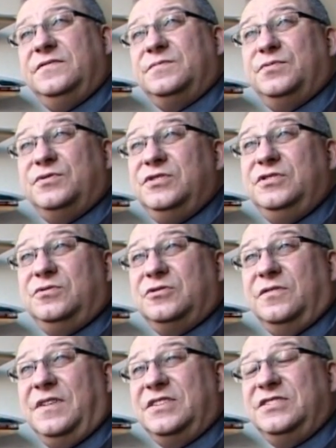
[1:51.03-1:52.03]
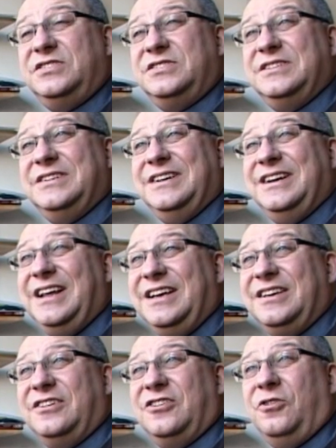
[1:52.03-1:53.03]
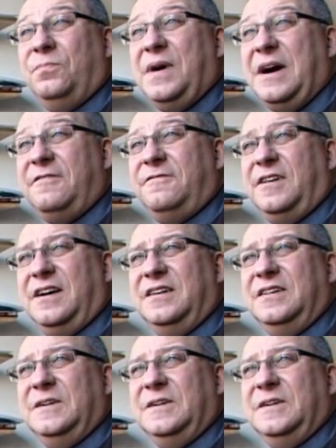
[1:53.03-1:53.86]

współżyciu towarzyszy lęk, obawa,